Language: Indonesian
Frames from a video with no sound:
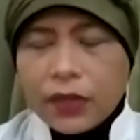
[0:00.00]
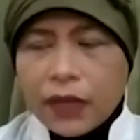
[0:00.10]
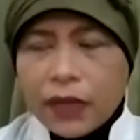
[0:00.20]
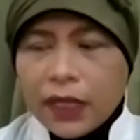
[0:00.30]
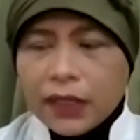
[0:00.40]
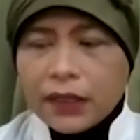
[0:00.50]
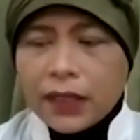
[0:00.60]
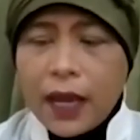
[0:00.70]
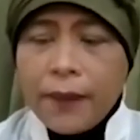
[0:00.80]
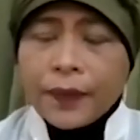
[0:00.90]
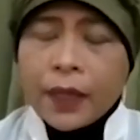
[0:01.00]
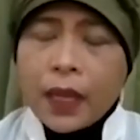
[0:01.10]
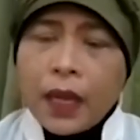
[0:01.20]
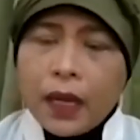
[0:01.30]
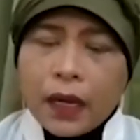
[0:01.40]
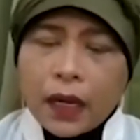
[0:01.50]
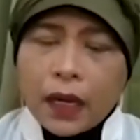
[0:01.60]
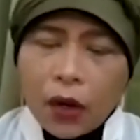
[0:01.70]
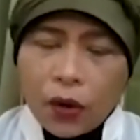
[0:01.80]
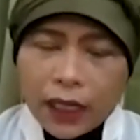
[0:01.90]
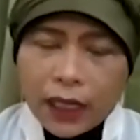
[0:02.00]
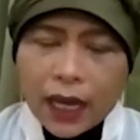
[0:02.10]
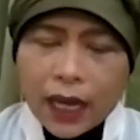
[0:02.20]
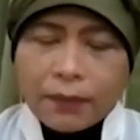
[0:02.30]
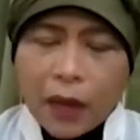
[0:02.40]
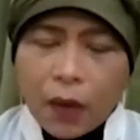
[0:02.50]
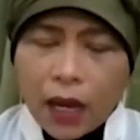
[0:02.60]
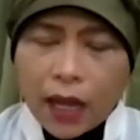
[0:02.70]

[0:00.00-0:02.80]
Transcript: di Indonesia, eh, kalau ingat bahwa